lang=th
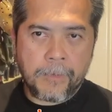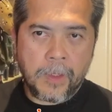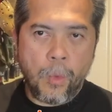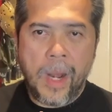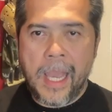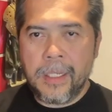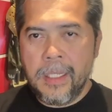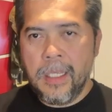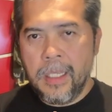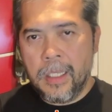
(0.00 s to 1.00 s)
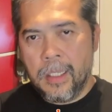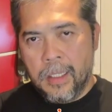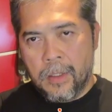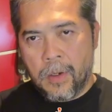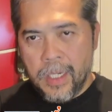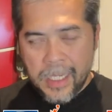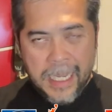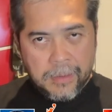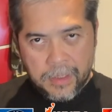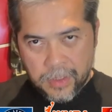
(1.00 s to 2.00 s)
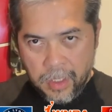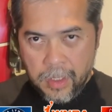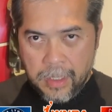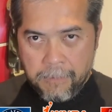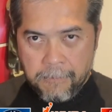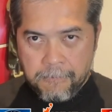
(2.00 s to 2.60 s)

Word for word: เวลาที่คอนเนติคัตเจอกับ